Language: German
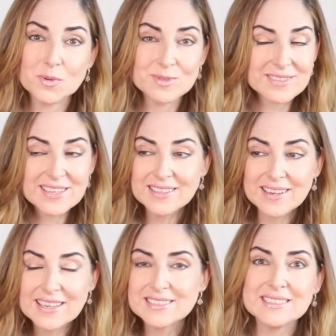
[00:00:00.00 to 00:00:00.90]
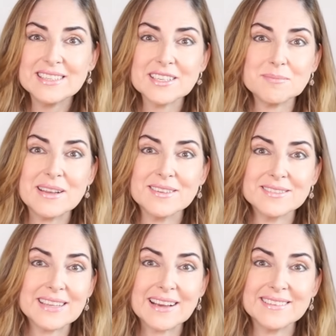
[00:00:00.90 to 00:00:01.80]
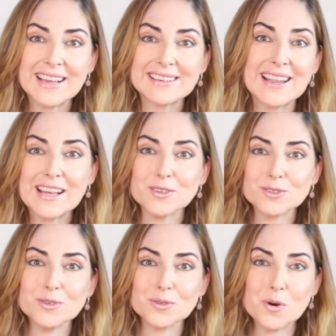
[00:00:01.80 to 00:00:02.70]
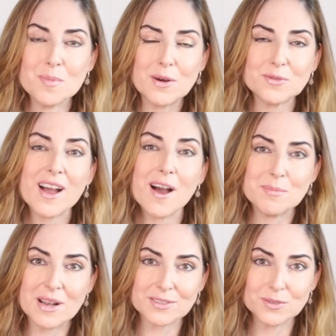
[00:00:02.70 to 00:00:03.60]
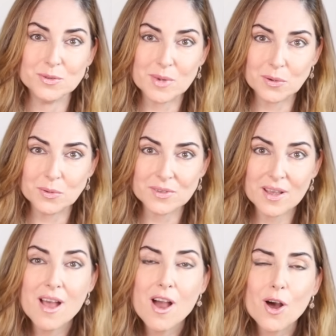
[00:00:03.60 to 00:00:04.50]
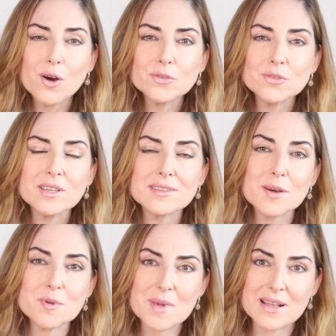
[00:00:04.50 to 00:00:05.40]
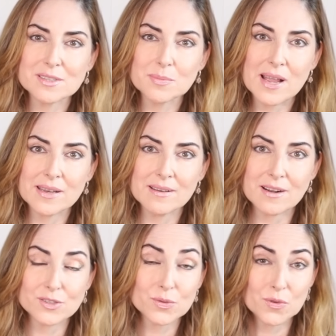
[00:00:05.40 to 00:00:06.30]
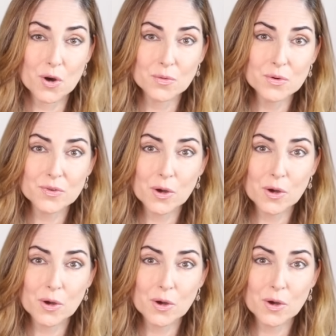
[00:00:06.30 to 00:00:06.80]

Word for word: Und sicher existieren Männer, deren Erklärersyndrom auf Herablassung beruht. Oft wird aber Mansplanning als Vorwurf